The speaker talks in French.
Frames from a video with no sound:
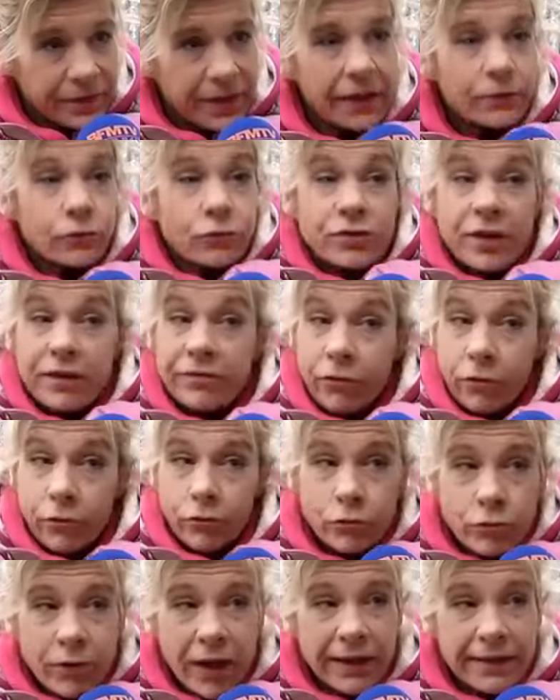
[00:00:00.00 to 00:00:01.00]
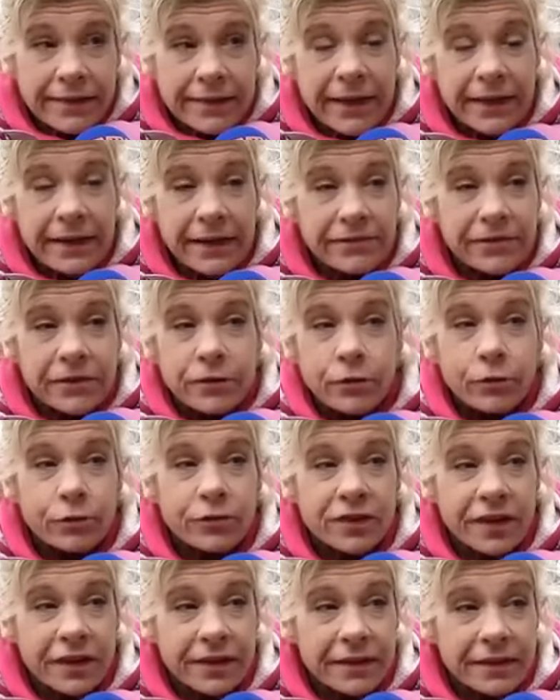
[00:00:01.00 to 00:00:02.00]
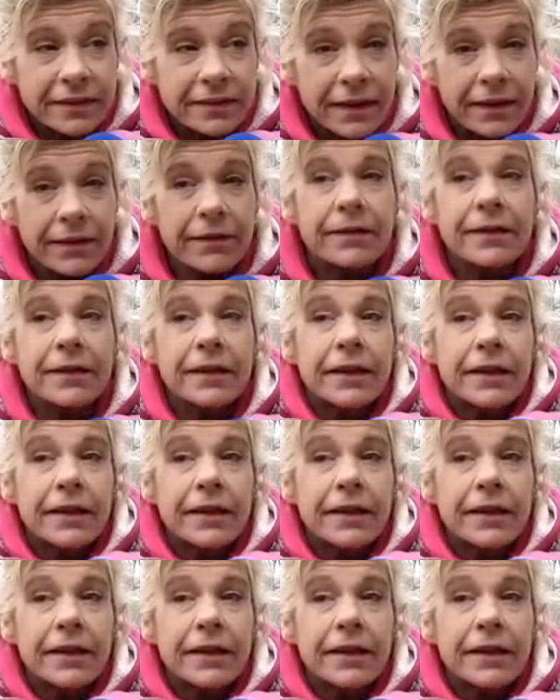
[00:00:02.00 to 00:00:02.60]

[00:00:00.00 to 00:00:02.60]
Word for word: car nous avons eu accès à l'avis du Conseil d'État